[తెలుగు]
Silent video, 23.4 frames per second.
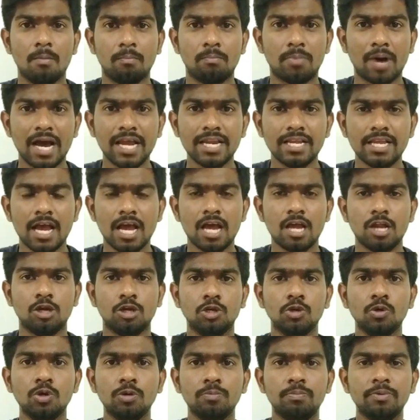భార్య
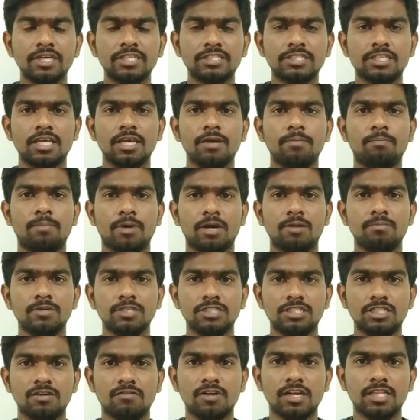న్యూడ్ పిక్స్కి
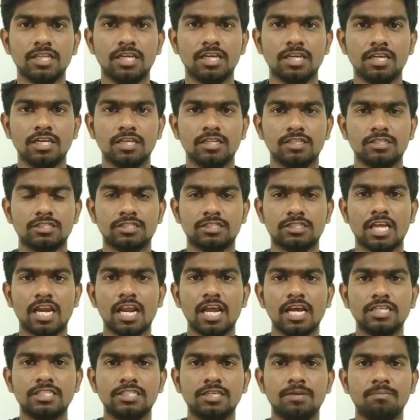పర్మిషన్ ఇవ్వలేదని
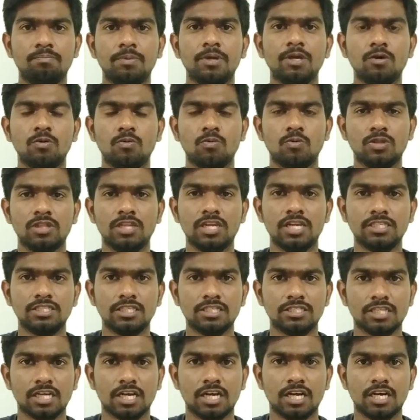తలాక్ చెప్పి వదిలేసిన
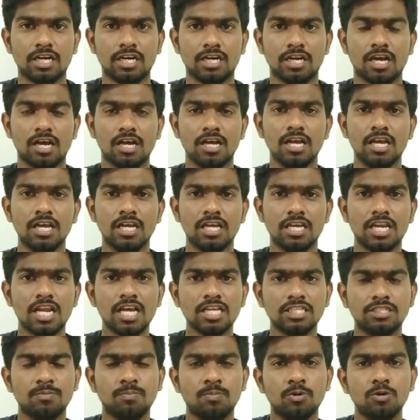సంఘటన ఇలా
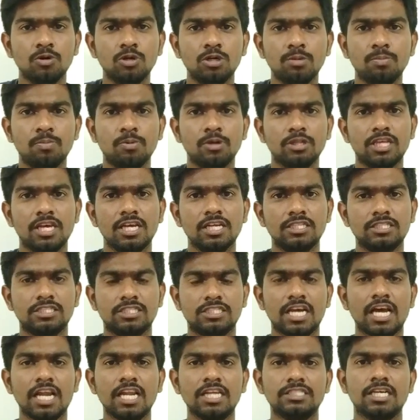చెప్పుకుంటూ పోతే
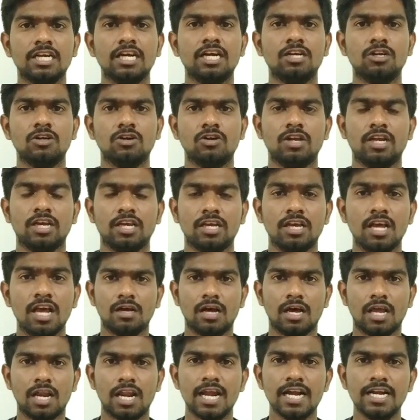చాలా సంఘటనలు ఉన్నాయి
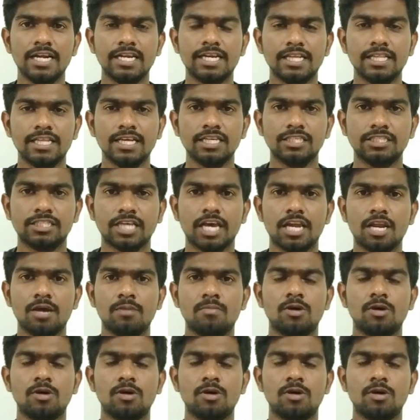అలాంటి కదే షైరా